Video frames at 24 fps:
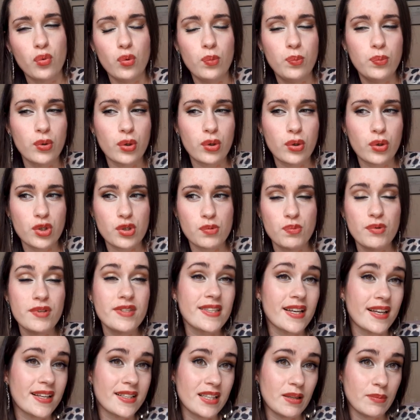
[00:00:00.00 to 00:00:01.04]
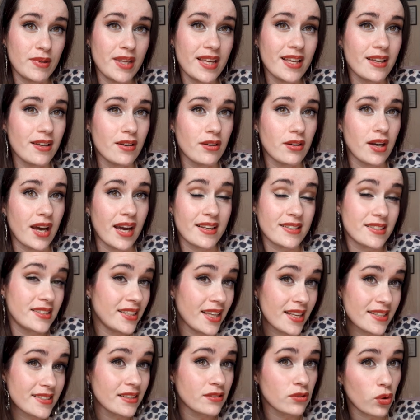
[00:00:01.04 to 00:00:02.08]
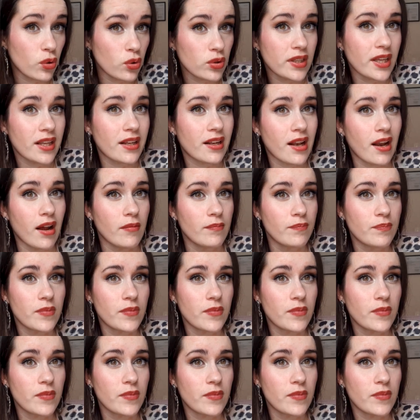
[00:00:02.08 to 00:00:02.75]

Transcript: pour que je puisse accéder, euh, à cette requête-là.